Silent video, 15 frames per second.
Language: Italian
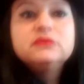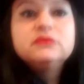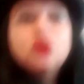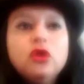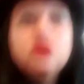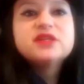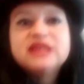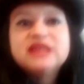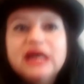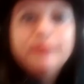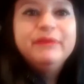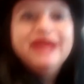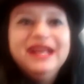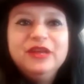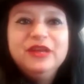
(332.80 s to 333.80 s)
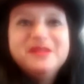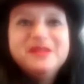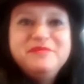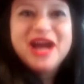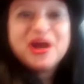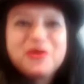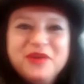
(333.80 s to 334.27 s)
cosa meglio
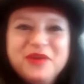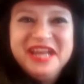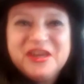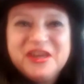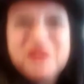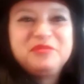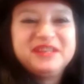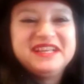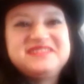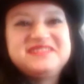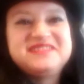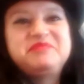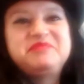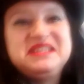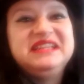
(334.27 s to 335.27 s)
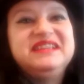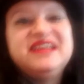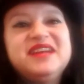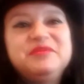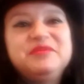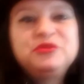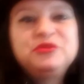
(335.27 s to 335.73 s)
del bianco e nero potesse
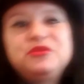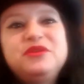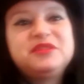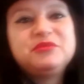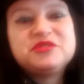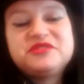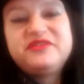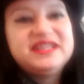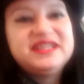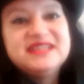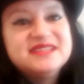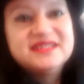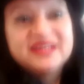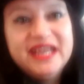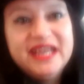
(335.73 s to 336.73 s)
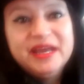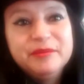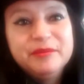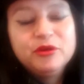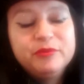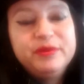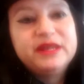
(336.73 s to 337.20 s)
rappresentare appunto un'atmosfera senza
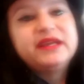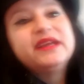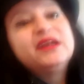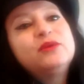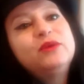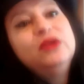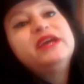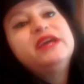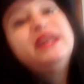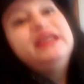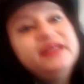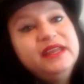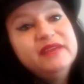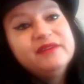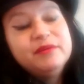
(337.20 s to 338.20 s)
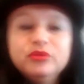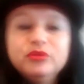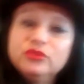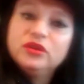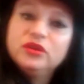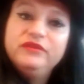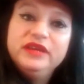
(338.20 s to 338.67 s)
tempo, perché era quello che richiedeva
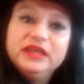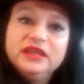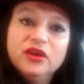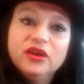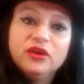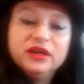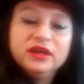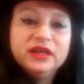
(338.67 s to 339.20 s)
appunto il video.